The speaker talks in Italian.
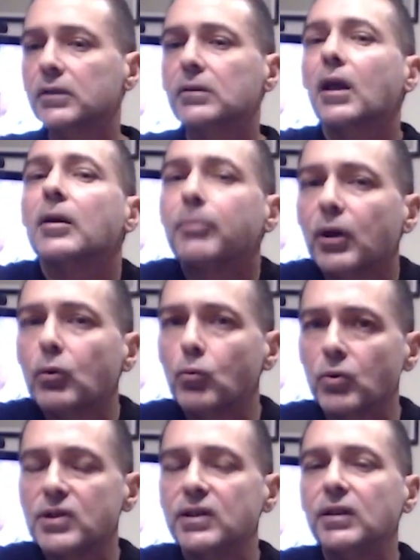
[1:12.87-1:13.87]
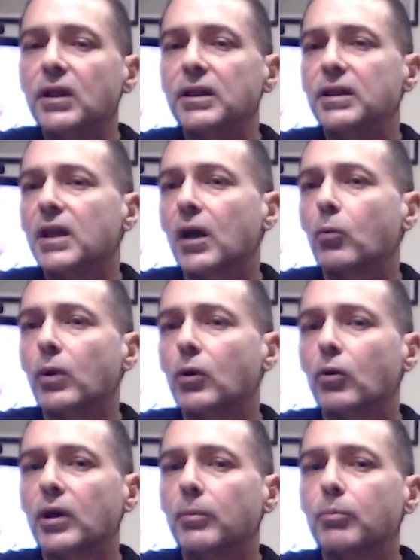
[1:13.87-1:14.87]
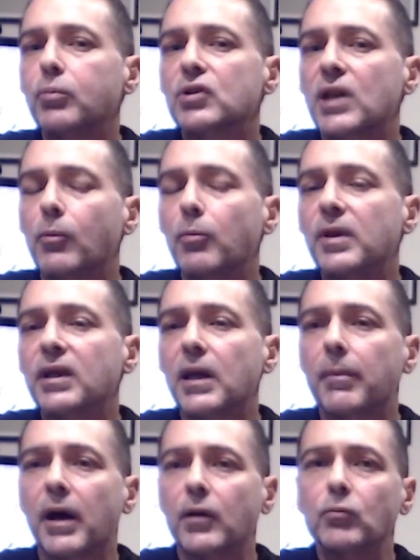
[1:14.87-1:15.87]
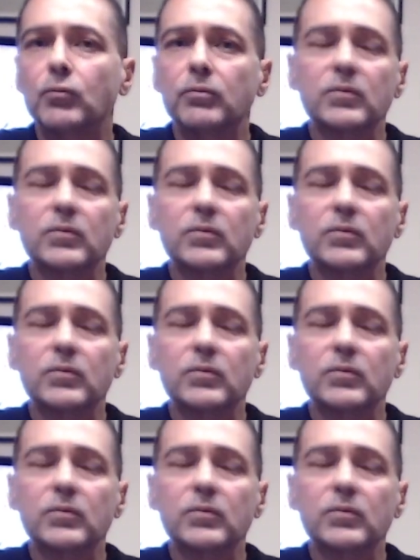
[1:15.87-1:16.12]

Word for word: tale per cui si delinea quello che possiamo ben chiamare un